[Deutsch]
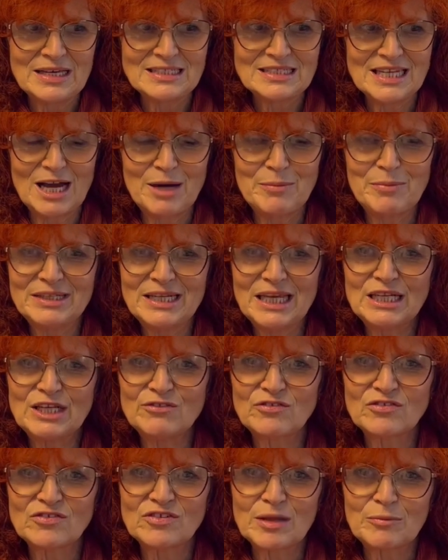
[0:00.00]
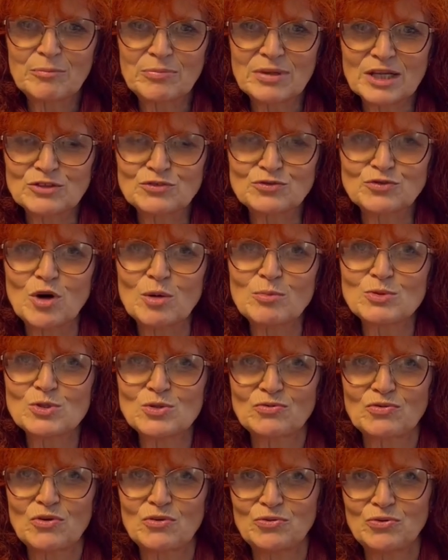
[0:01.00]
die haben eine Plattform
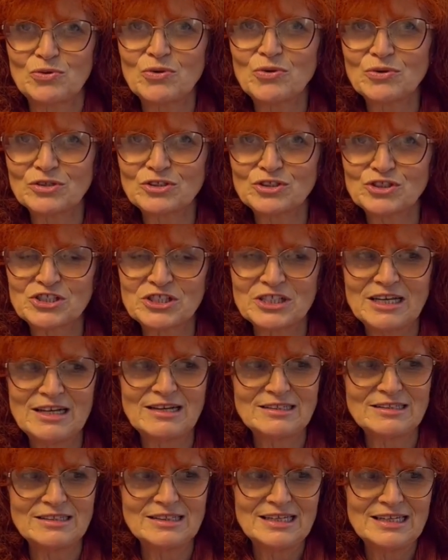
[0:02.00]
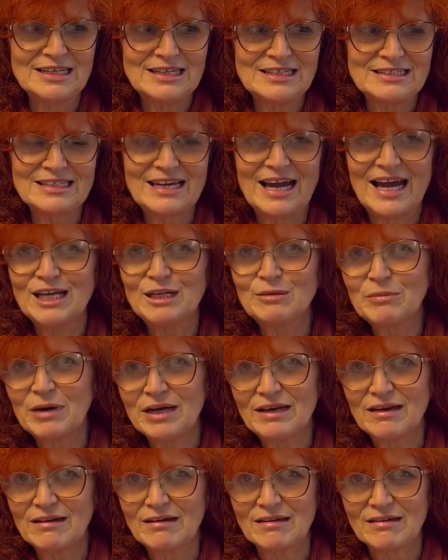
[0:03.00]
zur Verfügung gestellt, die
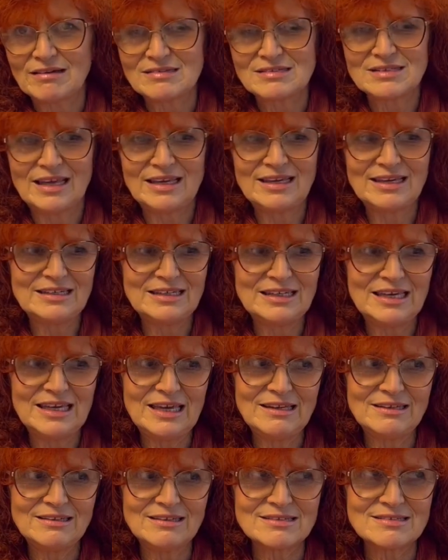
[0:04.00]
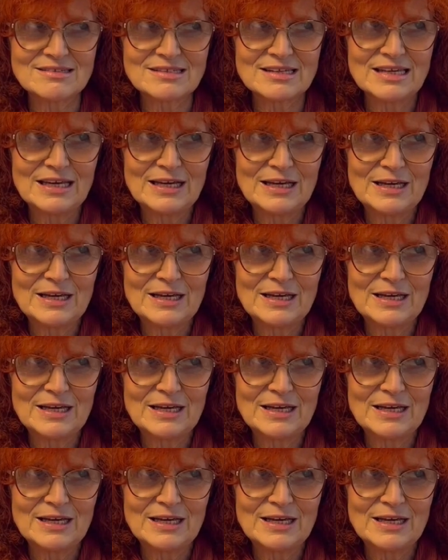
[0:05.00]
einmalig ist, dahingehend, dass